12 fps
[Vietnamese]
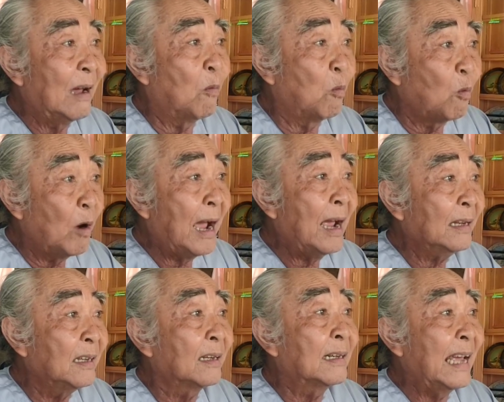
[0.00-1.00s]
đồng
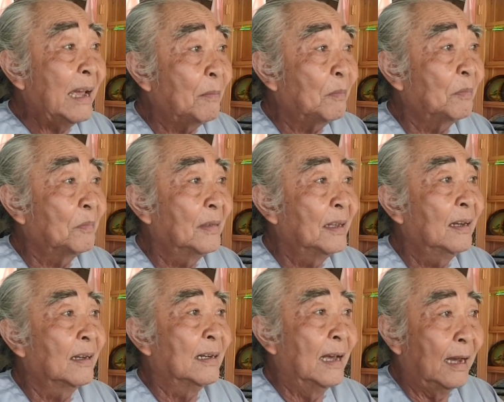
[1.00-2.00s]
quá Việt Nam
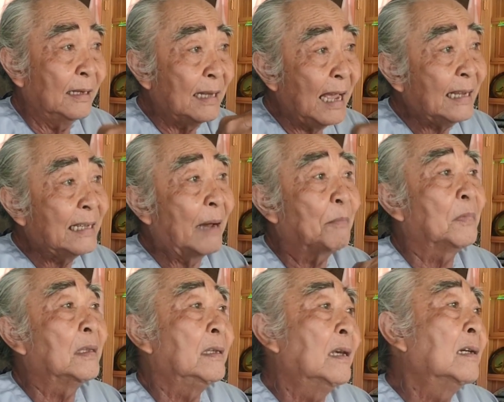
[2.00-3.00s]
để sát
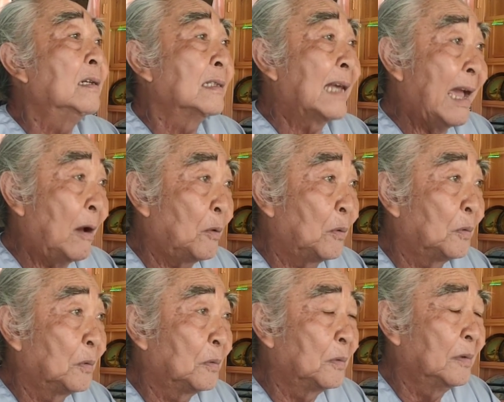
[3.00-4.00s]
nhập với người Tàu
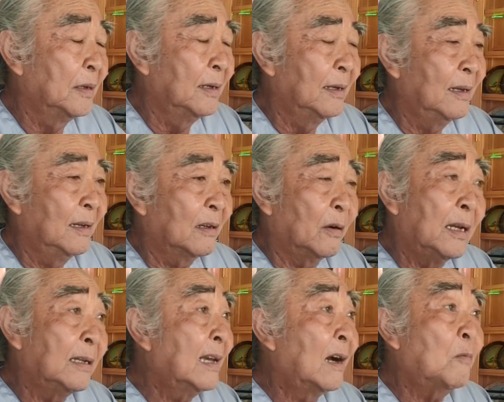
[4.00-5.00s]

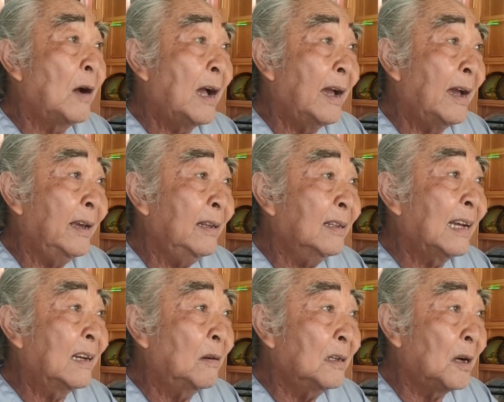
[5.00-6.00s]
còn hiện giờ không phải
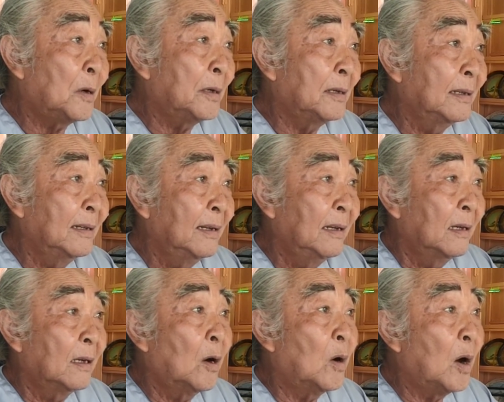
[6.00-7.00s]
thầy nói rồi
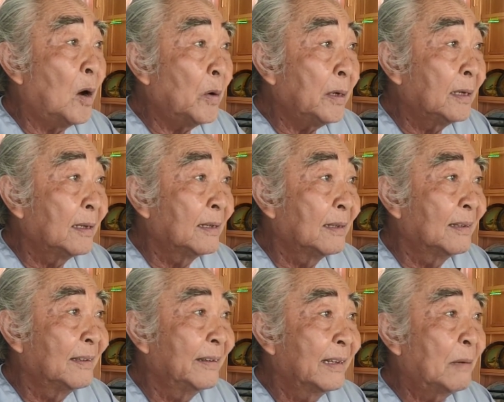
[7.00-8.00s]
cô ơi
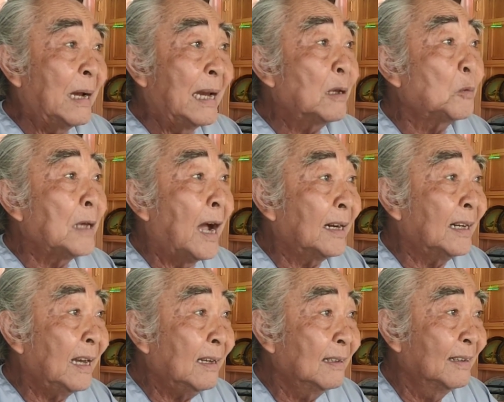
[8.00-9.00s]
cái bài lá trồng
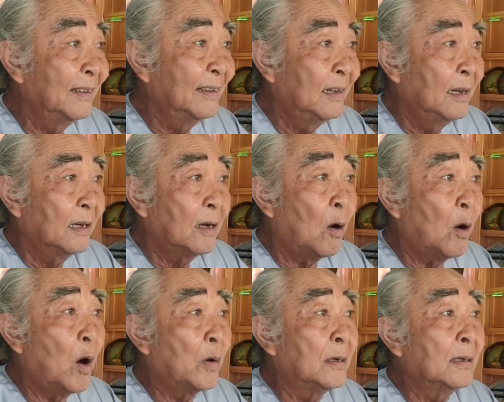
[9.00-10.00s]
chợt nè
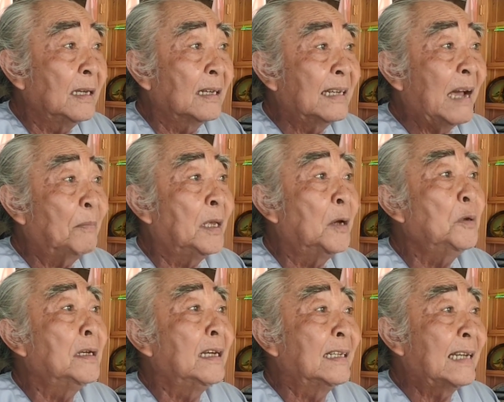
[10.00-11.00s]
cô ơi nước việt nam
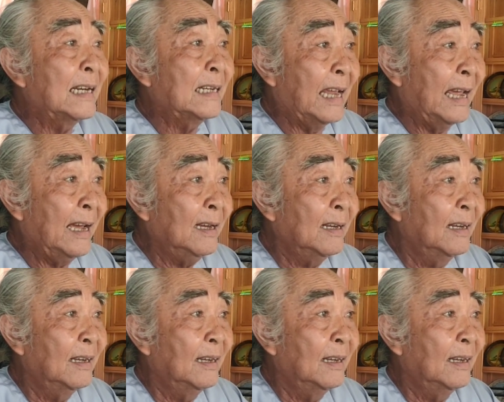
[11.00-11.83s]
thiếu gì trai trẻ